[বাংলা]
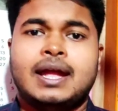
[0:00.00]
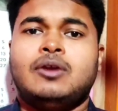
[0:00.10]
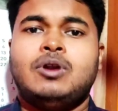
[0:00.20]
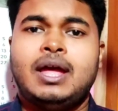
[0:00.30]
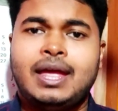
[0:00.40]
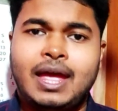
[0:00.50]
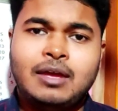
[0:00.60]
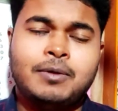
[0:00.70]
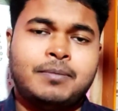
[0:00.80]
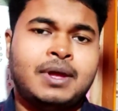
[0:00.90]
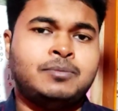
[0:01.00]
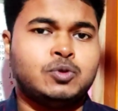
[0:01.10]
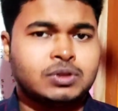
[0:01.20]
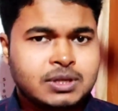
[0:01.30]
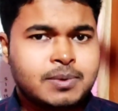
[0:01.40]
কেননা এইভাবে
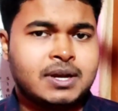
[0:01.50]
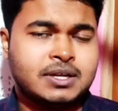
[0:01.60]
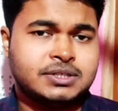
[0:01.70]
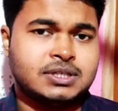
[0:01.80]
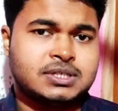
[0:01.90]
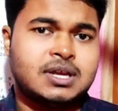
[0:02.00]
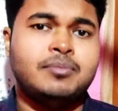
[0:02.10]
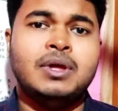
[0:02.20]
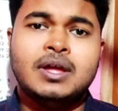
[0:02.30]
চলতে পারে না সিস্টেম